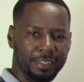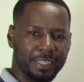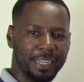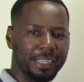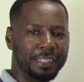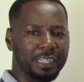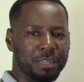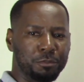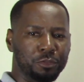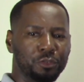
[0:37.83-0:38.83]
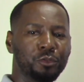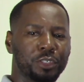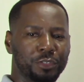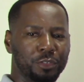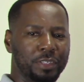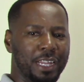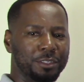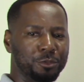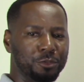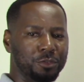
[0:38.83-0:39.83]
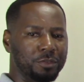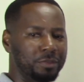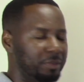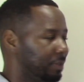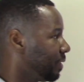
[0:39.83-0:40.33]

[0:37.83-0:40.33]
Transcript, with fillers: Y aquí tenemos nuestros datos.